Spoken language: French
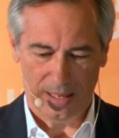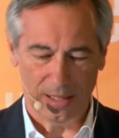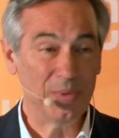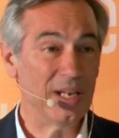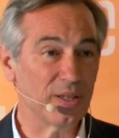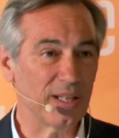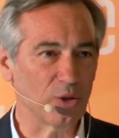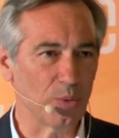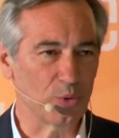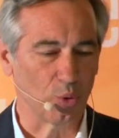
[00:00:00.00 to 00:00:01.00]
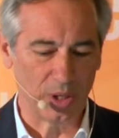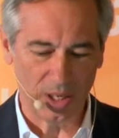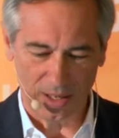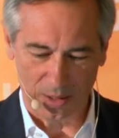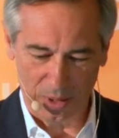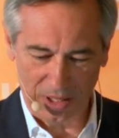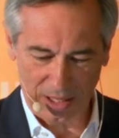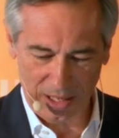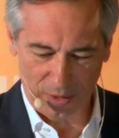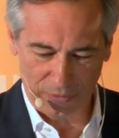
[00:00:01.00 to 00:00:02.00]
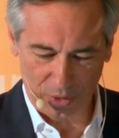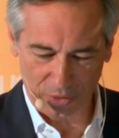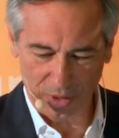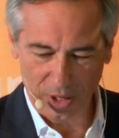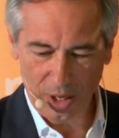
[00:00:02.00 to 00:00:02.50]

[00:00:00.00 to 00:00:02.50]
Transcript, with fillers: Des milliers de startups sont nées et ont été créées en France.